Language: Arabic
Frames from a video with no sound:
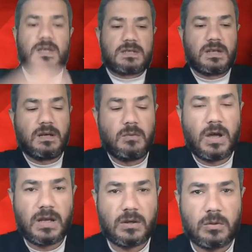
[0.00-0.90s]
السلام
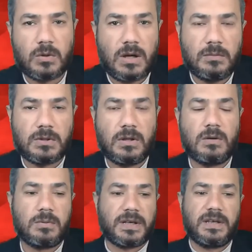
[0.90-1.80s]
عليكم ورحمة الله
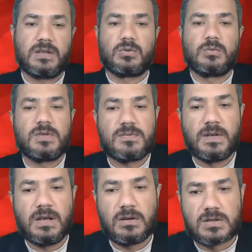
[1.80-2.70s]
وبركاته بسم
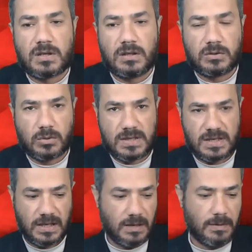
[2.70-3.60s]
الله والصلاة
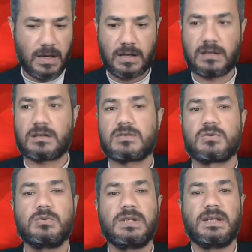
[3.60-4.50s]
والسلام على
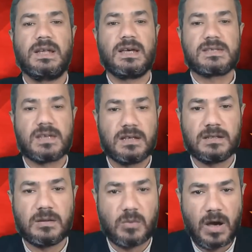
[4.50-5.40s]
رسول الله
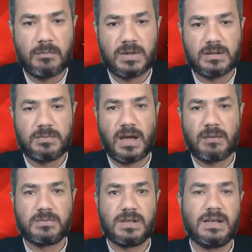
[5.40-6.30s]
سيدنا محمد بن
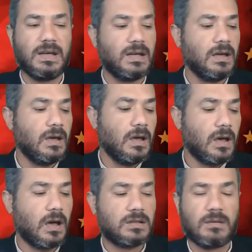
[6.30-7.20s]
عبد الله
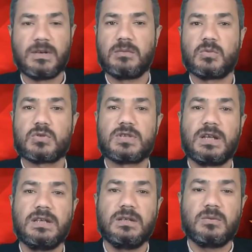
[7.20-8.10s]
خاتم
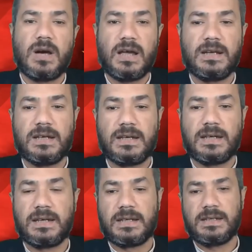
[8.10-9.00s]
المرسلين وعلى
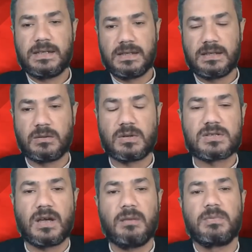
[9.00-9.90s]
آله
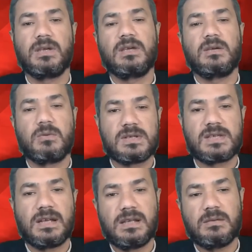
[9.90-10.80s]
وصحبه
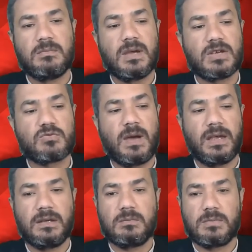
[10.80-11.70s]
وسلم
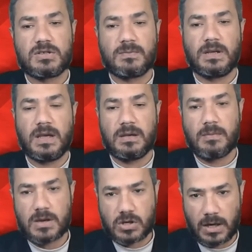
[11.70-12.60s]
أجمعين بسم الله
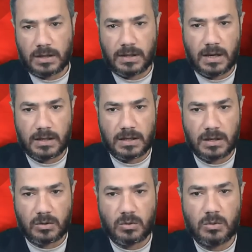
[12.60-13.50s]
ما شاء الله
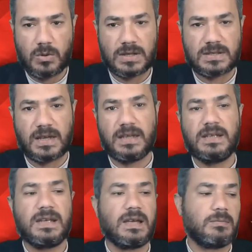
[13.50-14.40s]
لا قوة
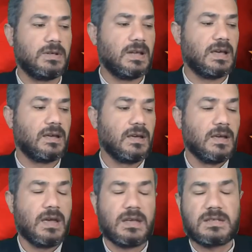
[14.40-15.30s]
إلا بالله
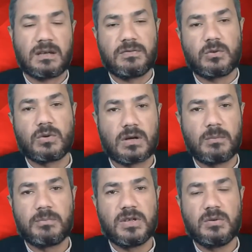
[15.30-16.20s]
أستغفرك
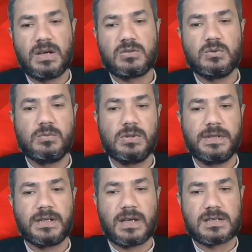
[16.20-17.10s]
ربي وأتوب
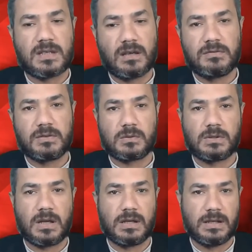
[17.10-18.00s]
إليك أستغفر
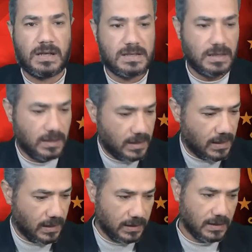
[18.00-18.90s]
الله الذي
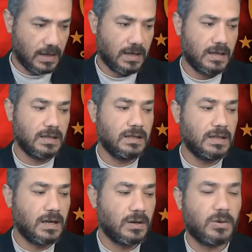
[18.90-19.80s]
لا إله
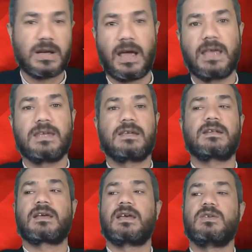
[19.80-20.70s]
إلا هو الحي
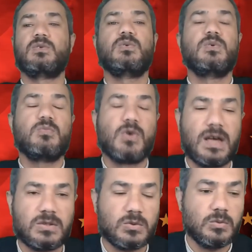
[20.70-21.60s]
القيوم
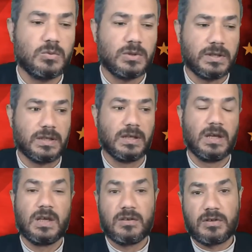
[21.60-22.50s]
وأتوب إليك
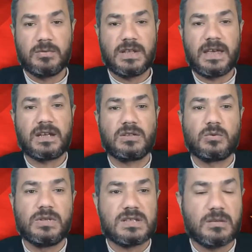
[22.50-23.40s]
في البداية يا ريت
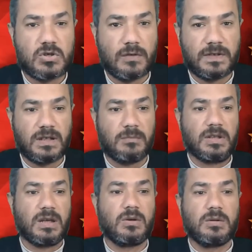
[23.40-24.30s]
كل الناس اللي بتشوفنا
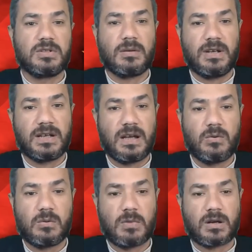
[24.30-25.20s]
تعمل لايك واللي بيتابعنا
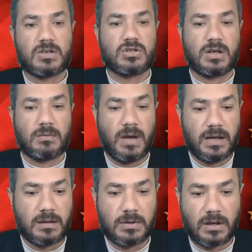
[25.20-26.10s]
لأول مرة يشترك
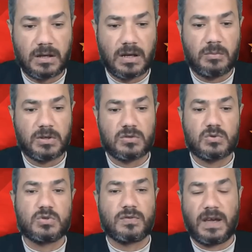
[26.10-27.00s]
معانا بالقناة وما
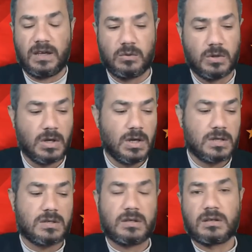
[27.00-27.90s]
تنسوش تفعلوا
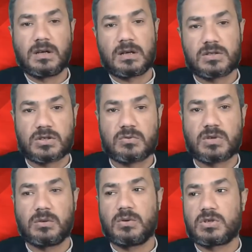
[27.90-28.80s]
زر الجرس عشان
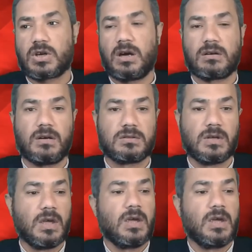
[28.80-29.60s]
يوصلكوا إشعارات